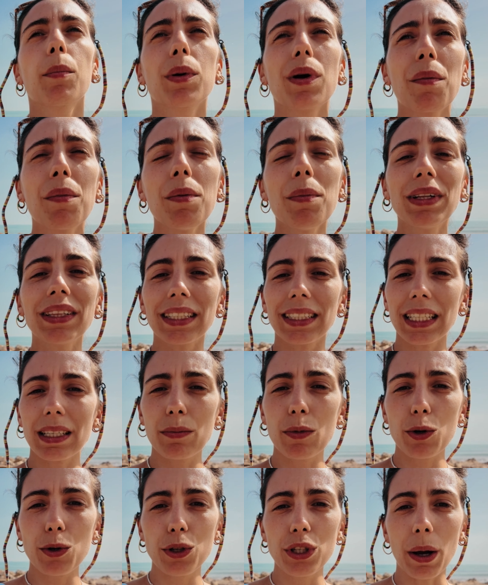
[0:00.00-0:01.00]
probabilmente
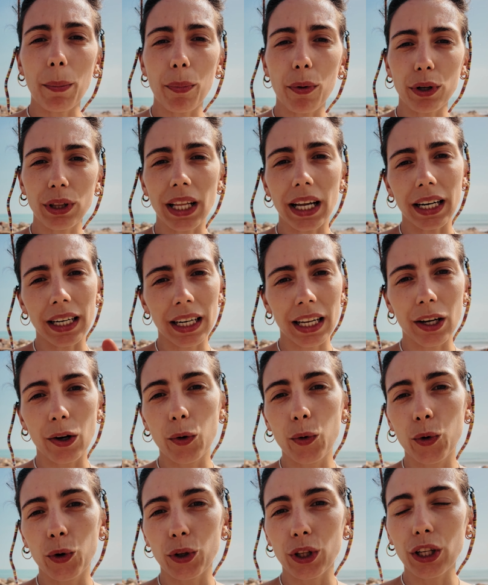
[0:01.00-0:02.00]
saremmo riusciti a portarne
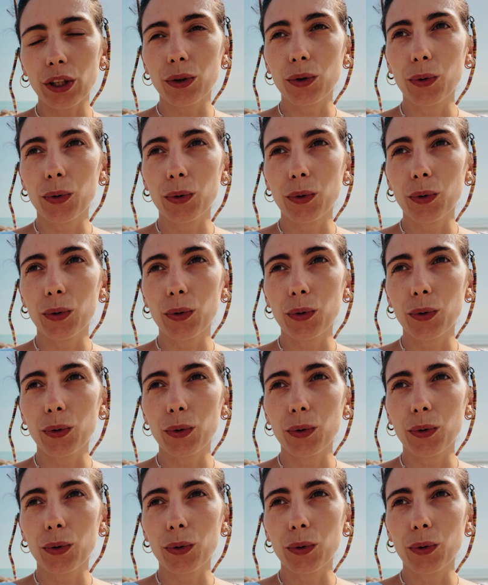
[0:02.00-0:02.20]
uno dei